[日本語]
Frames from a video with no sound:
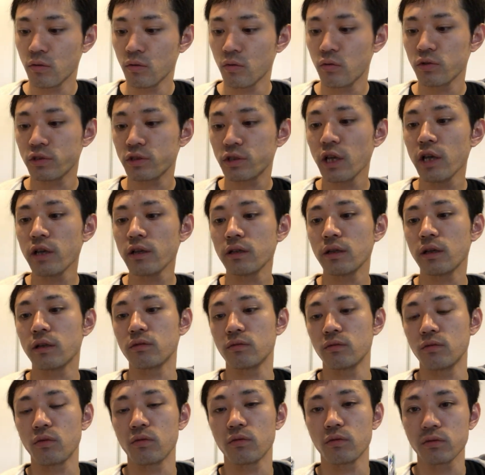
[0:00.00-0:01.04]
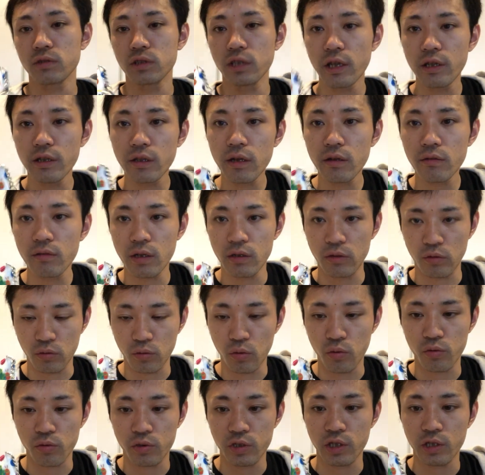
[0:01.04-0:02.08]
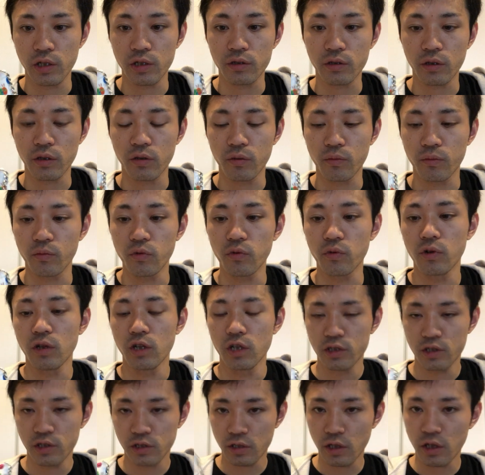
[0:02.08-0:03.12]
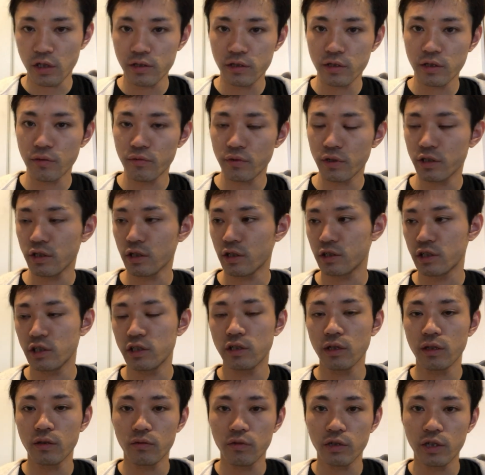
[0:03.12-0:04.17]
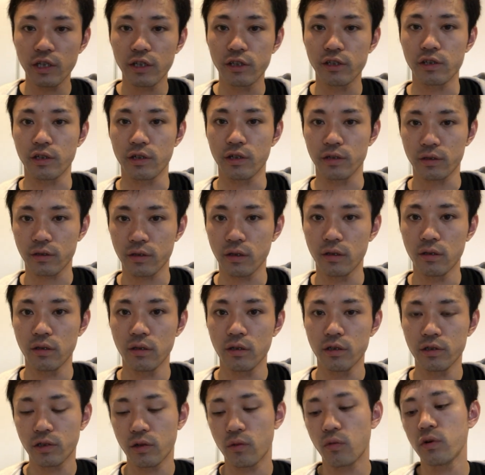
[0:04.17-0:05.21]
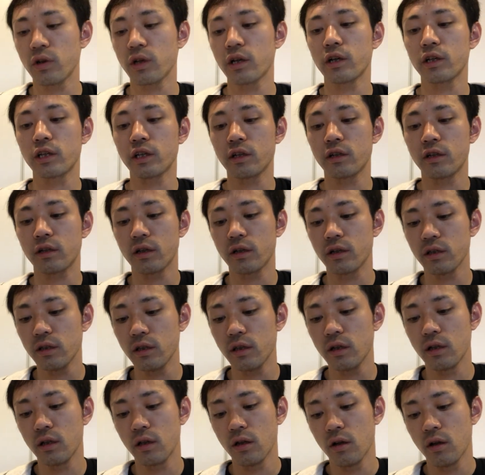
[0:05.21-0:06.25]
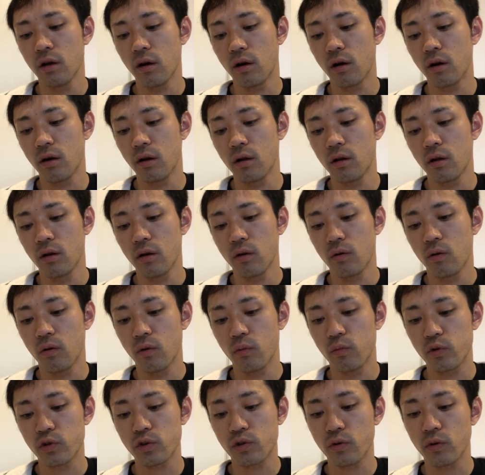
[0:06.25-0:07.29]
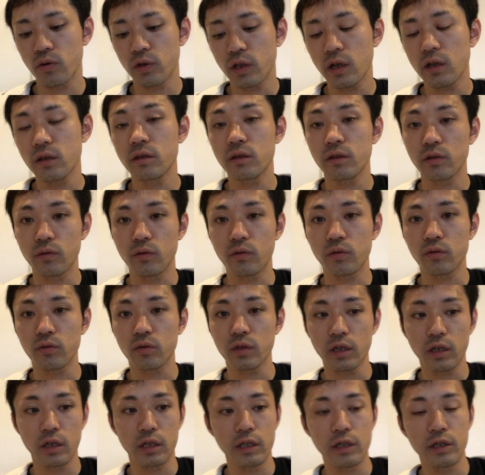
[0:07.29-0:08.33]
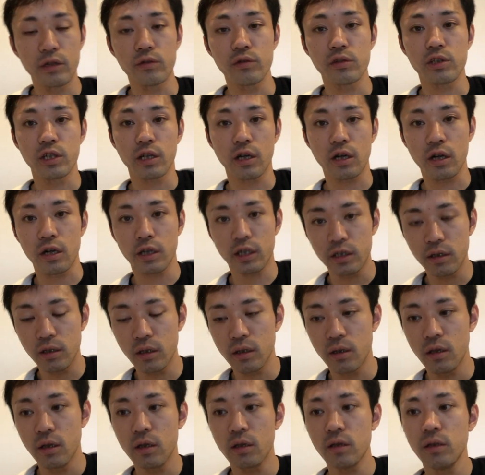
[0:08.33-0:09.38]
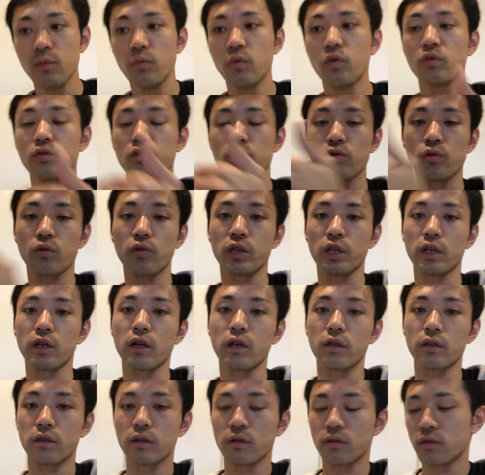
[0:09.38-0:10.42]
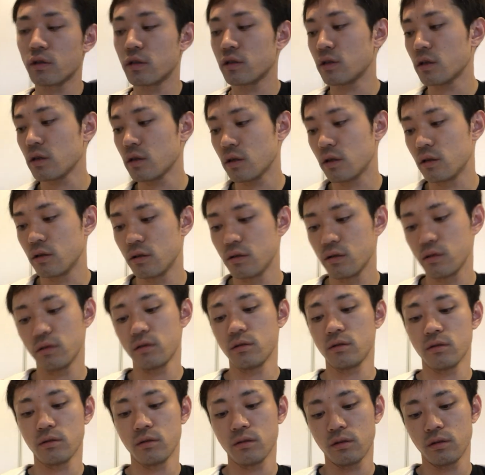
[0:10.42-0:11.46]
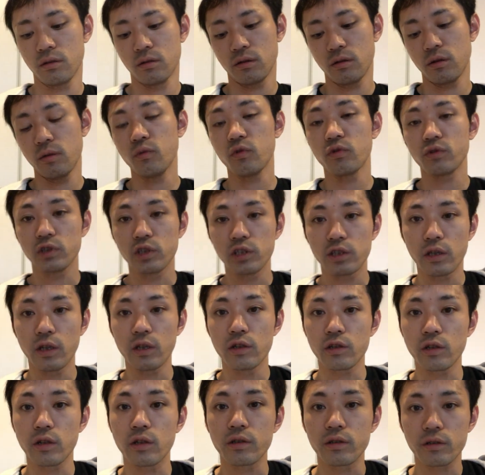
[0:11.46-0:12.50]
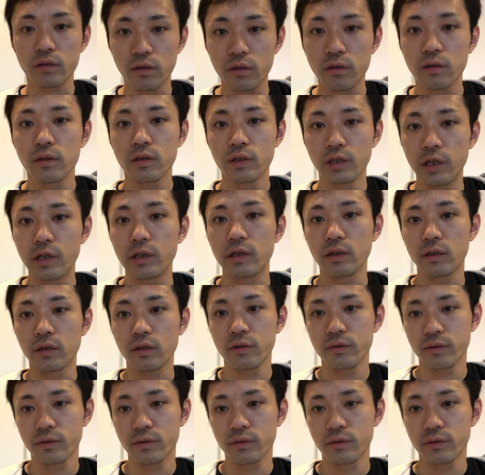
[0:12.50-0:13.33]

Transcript: これ1000円の1000円ぐらいの投資ですけどもじゃあ3000円売れたら2000円の利益じゃないですかじゃあこれがきっかけであ面白いなっていうことで入り口から来てで僕の商品買ってくれたらで僕2000円じゃないですか利益っ